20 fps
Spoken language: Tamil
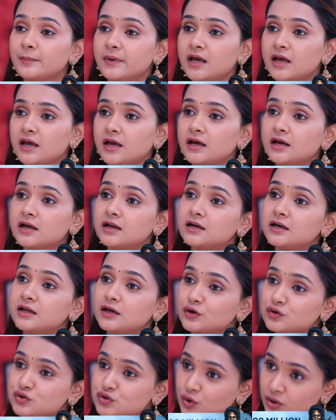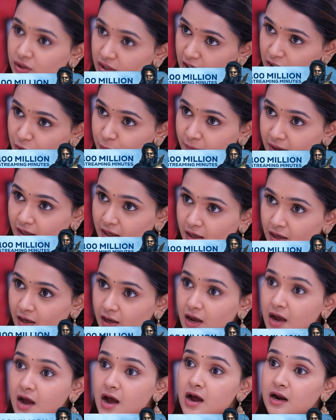இனிமே நீங்க சொன்னாலுமே
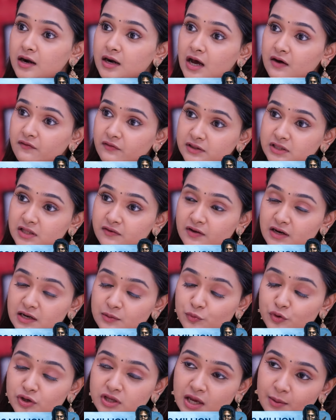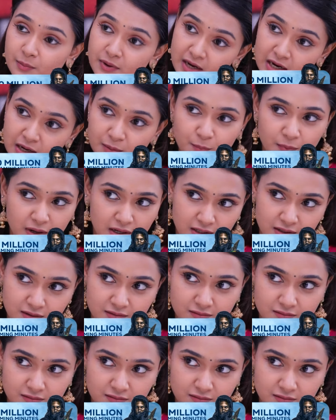நான் வந்த வழியை முடிக்காம கிளம்ப